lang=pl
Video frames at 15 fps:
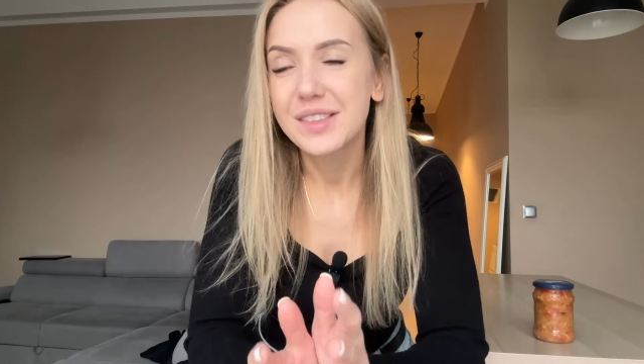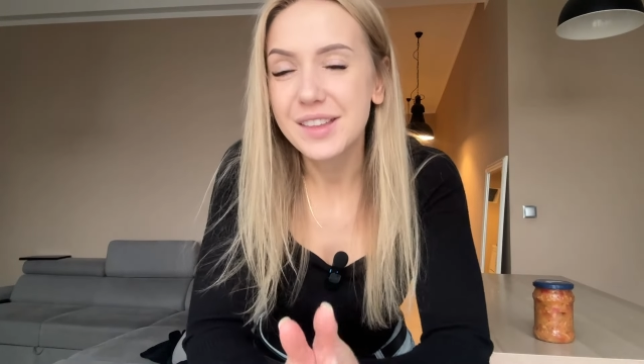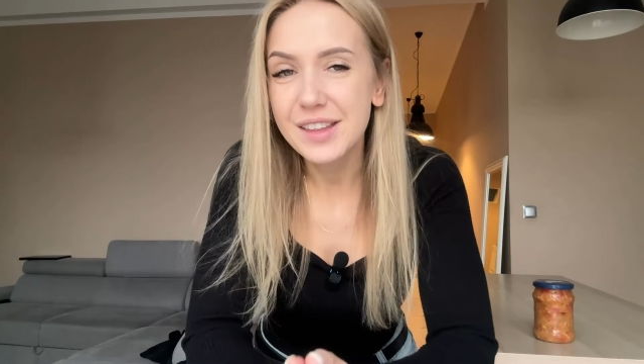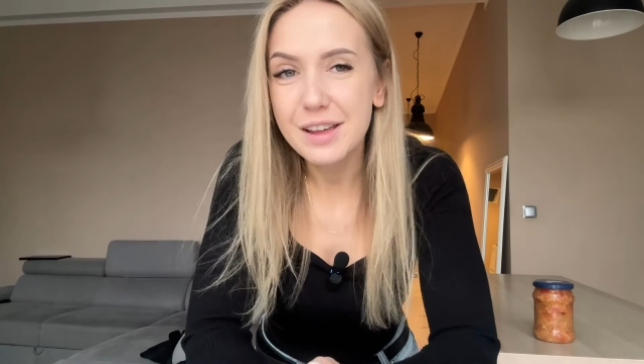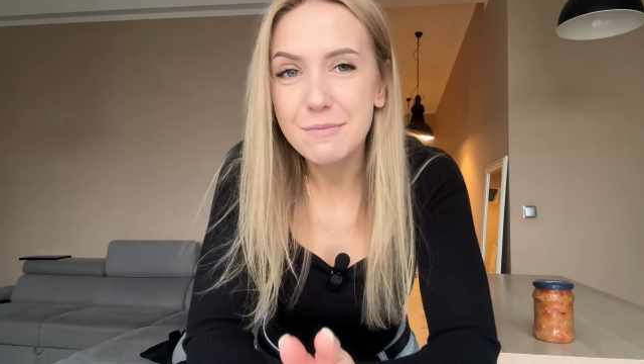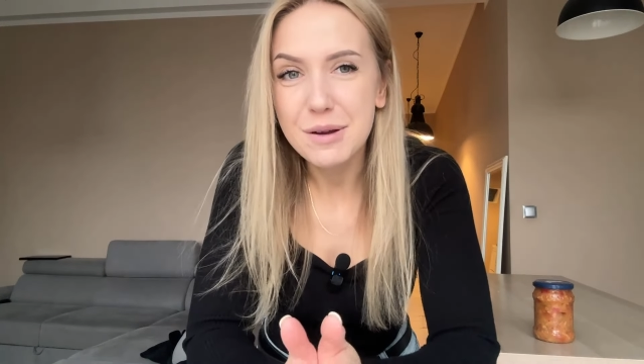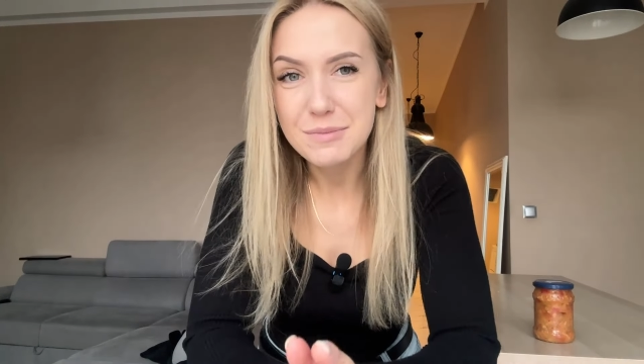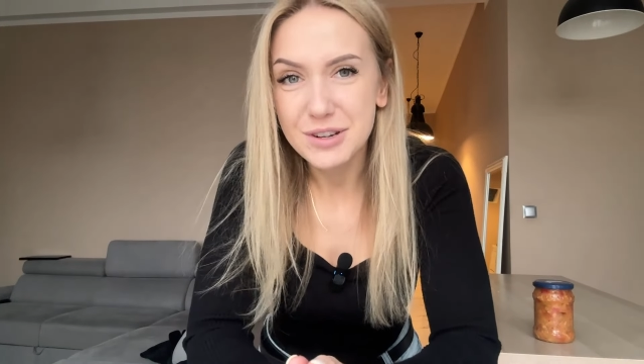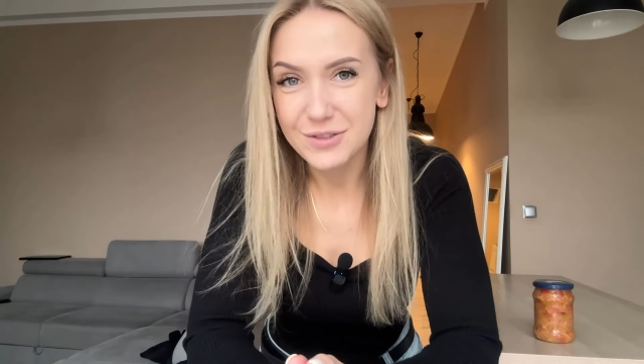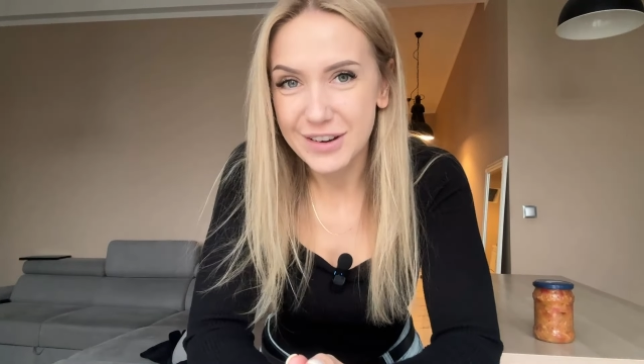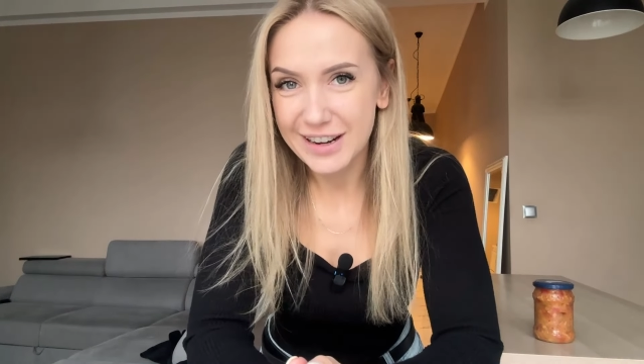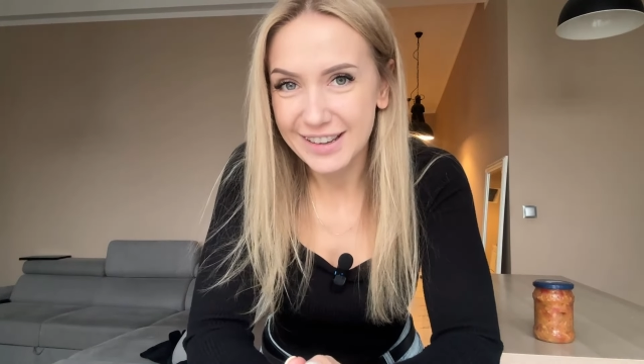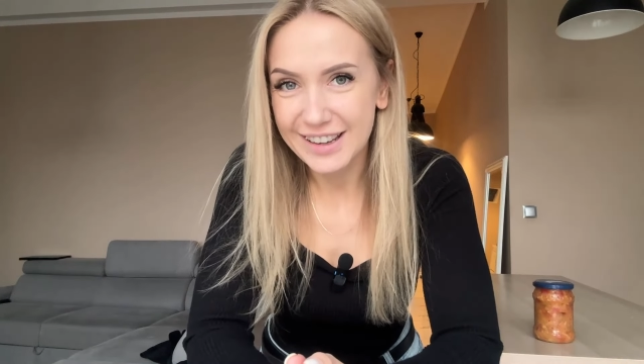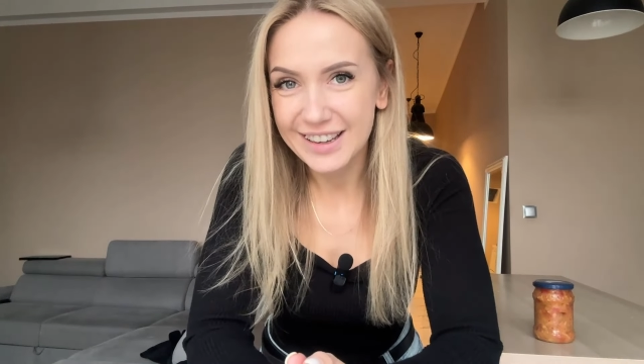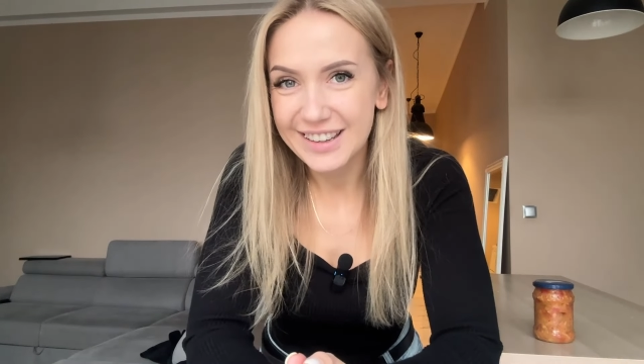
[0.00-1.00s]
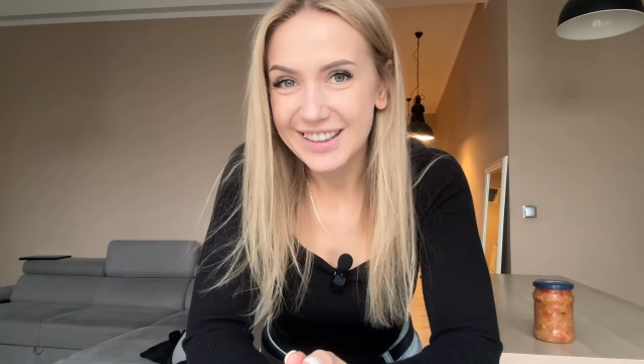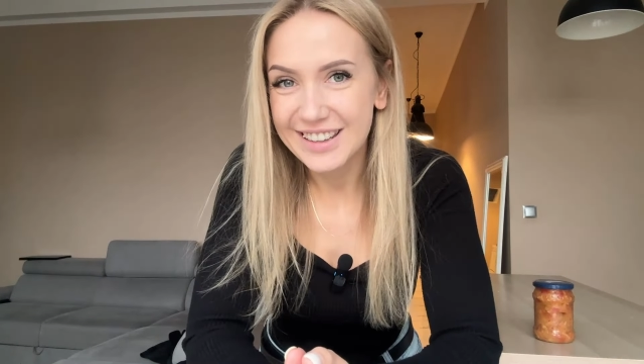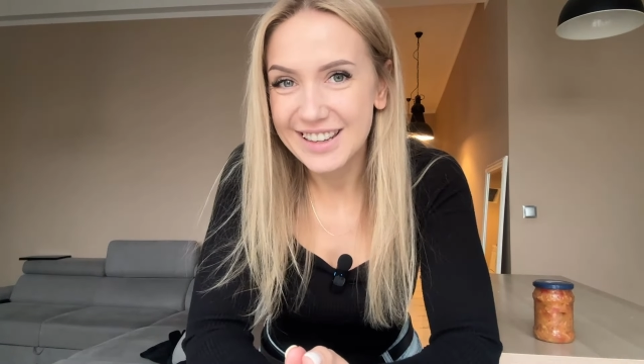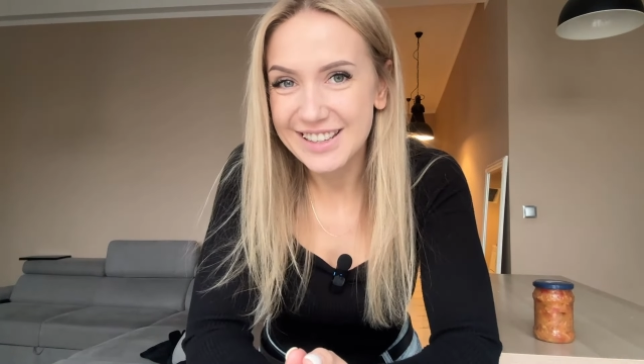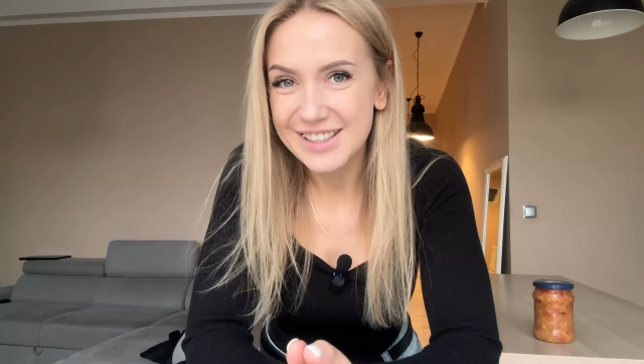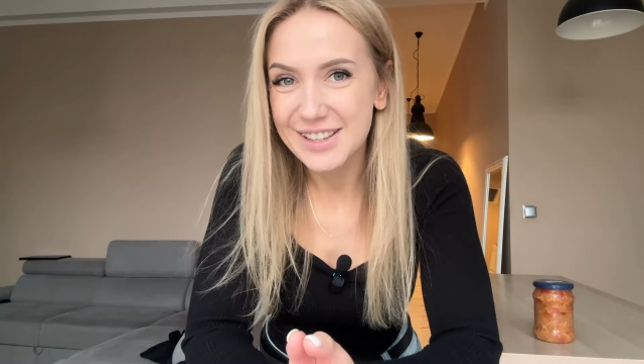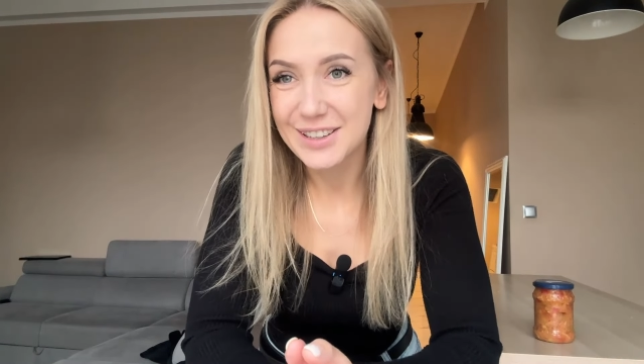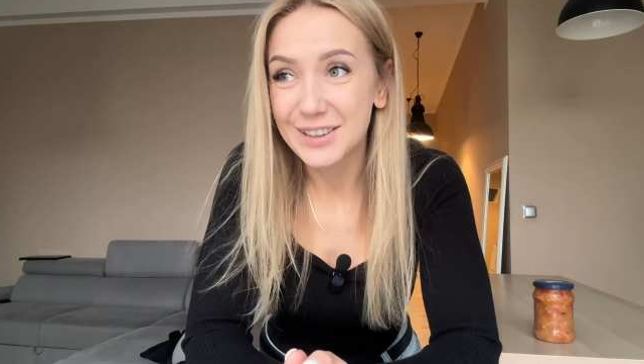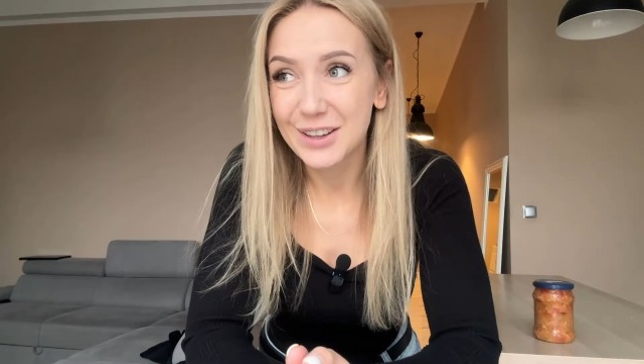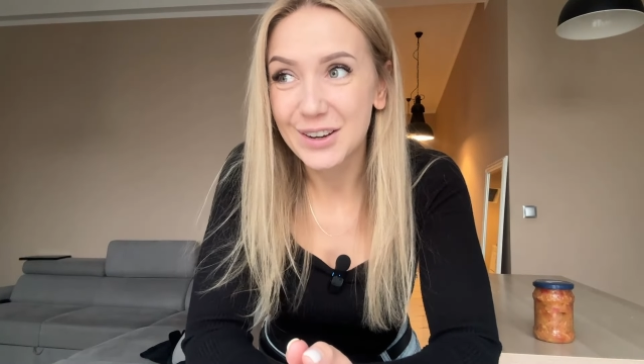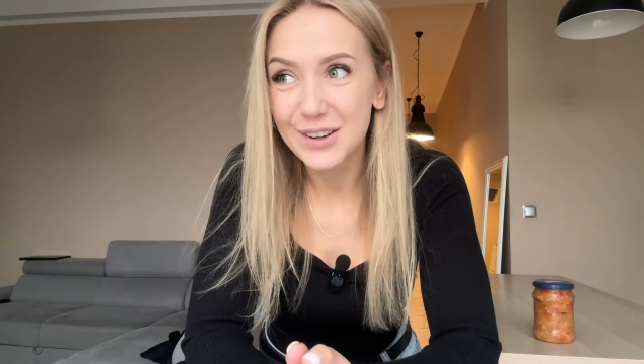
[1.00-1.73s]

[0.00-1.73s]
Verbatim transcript: Dzisiaj mamy czwartek i jest